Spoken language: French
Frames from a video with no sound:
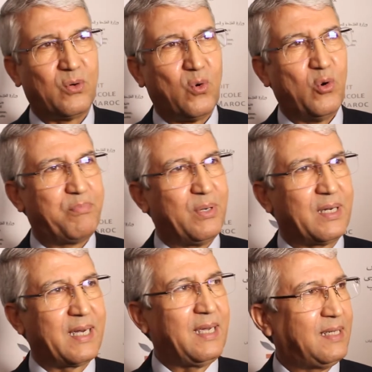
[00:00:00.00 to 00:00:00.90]
le groupe
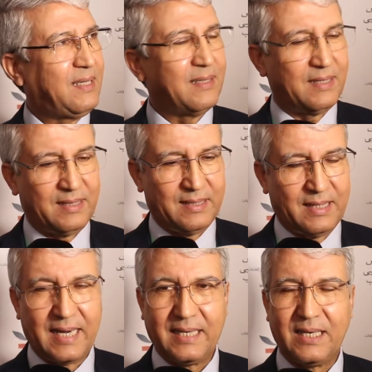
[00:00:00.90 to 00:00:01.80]
euh, Crédit
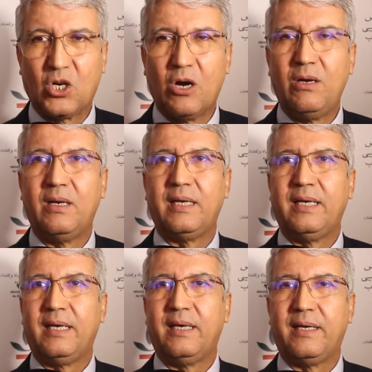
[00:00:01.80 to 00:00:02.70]
Agricole
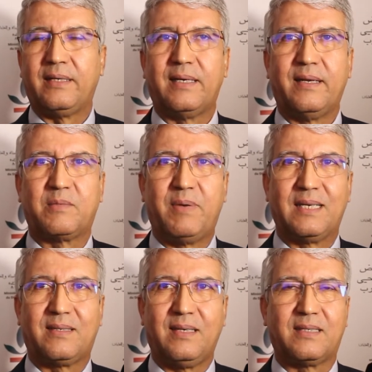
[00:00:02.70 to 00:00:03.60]
est un
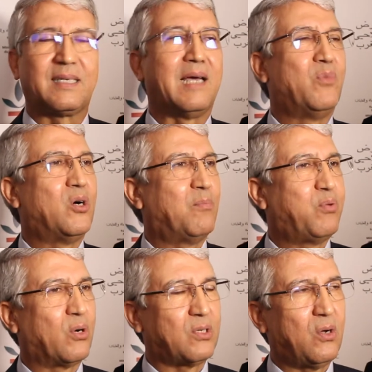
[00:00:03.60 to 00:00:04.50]
espace extrêmement
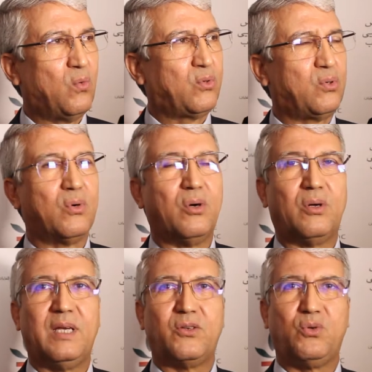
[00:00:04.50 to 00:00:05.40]
important
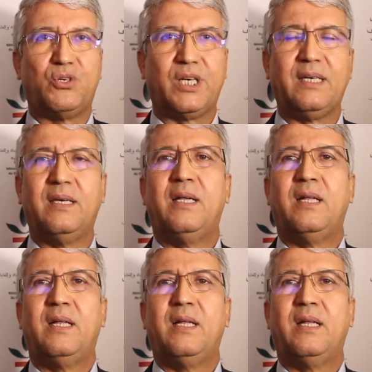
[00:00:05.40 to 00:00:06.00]
autour d'un sujet